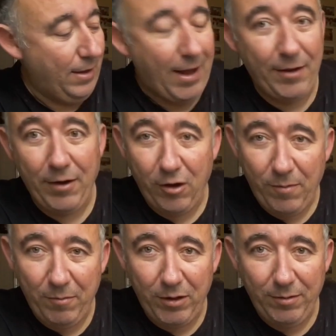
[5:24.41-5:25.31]
Hay una
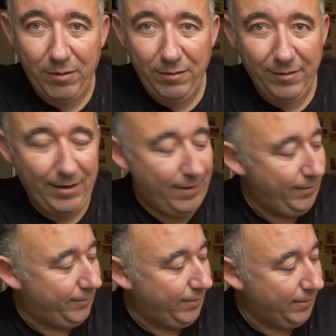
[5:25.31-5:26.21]
norma en voleibol que
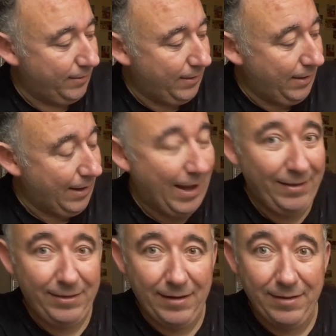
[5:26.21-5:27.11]
dice que
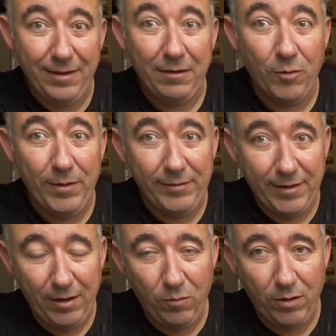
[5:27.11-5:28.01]
antes de
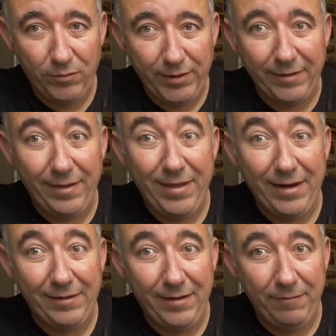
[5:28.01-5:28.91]
comenzar el juego, o sea, antes de
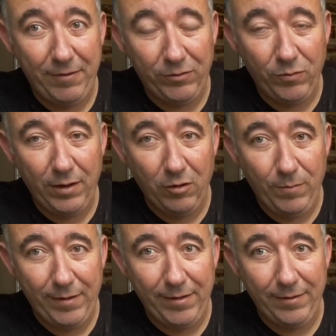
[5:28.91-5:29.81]
que se efectúe el
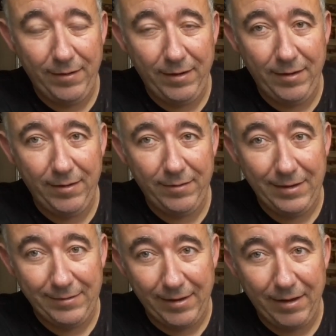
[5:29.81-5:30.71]
golpe
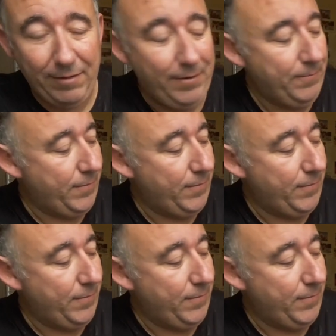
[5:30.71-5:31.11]
del saque, ¿vale?